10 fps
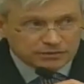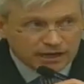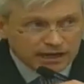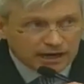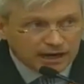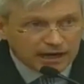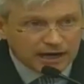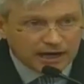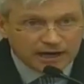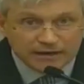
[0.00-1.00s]

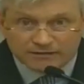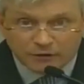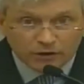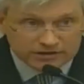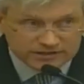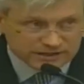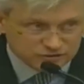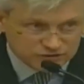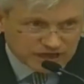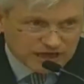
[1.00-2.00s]
una rivolta
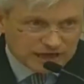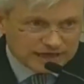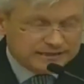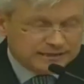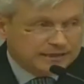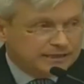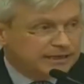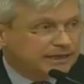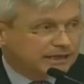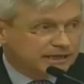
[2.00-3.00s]
sociale
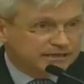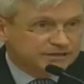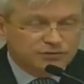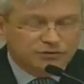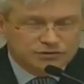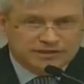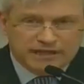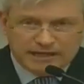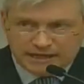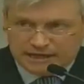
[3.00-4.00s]
eh, di fronte
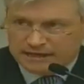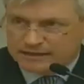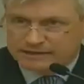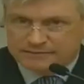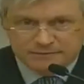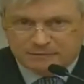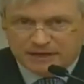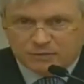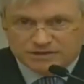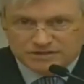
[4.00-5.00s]
alle
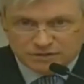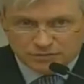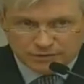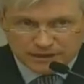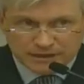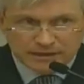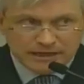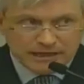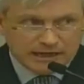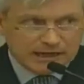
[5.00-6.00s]
sperequazioni
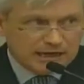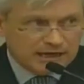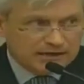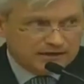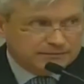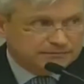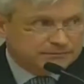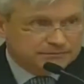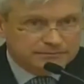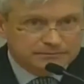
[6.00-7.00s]
che la,
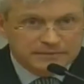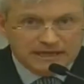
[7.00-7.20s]
mm,